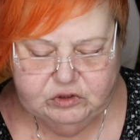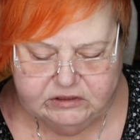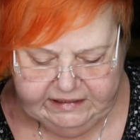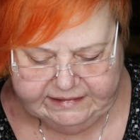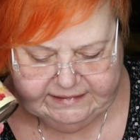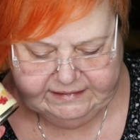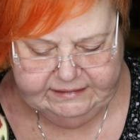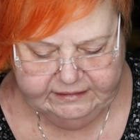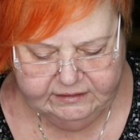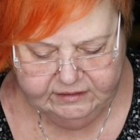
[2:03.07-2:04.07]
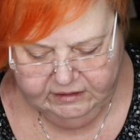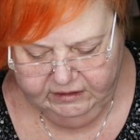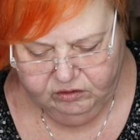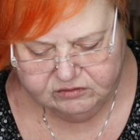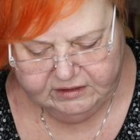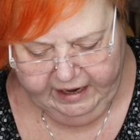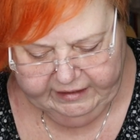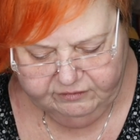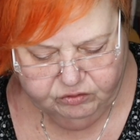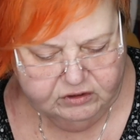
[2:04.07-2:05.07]
um zu testen. Ne? Kostet
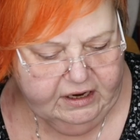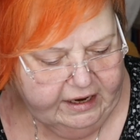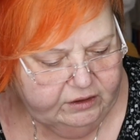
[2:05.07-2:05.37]
eine wirklich